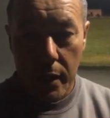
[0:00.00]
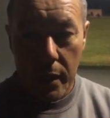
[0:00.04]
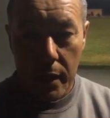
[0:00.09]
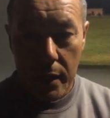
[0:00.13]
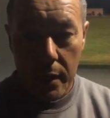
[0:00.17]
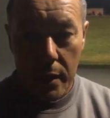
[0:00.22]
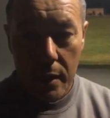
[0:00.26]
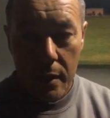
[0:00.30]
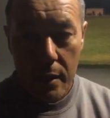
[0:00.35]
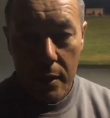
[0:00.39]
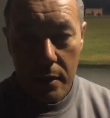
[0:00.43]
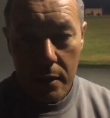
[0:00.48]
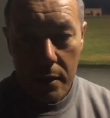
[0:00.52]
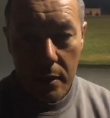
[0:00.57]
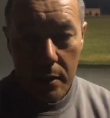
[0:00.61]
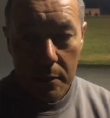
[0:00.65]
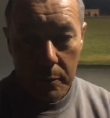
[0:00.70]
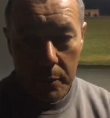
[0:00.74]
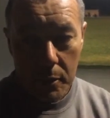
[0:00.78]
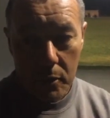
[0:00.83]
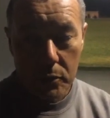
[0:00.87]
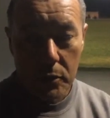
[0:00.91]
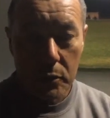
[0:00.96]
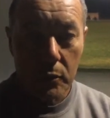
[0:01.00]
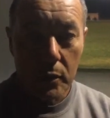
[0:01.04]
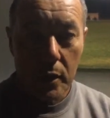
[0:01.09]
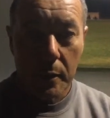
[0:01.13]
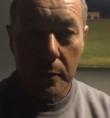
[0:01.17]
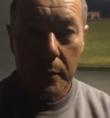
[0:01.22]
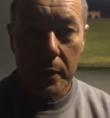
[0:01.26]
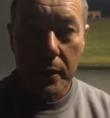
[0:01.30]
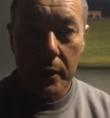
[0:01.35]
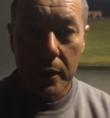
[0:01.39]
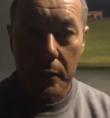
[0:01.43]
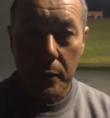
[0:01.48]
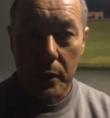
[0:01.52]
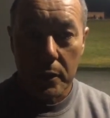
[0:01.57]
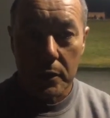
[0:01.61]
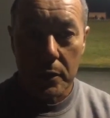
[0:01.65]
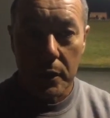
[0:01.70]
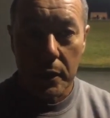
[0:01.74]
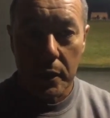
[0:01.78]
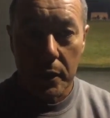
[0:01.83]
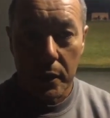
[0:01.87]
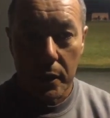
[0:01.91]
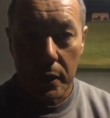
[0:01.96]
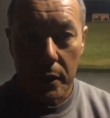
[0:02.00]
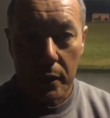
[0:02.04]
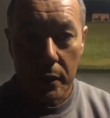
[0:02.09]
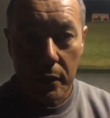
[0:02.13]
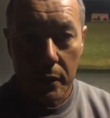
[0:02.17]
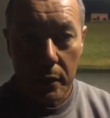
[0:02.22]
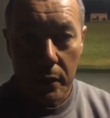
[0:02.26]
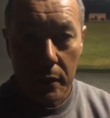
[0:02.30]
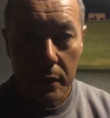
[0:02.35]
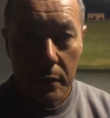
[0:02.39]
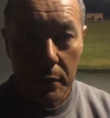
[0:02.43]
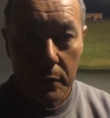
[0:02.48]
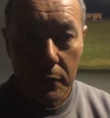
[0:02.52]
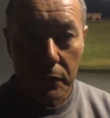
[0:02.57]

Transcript: nada pero seguramente va a ser eh,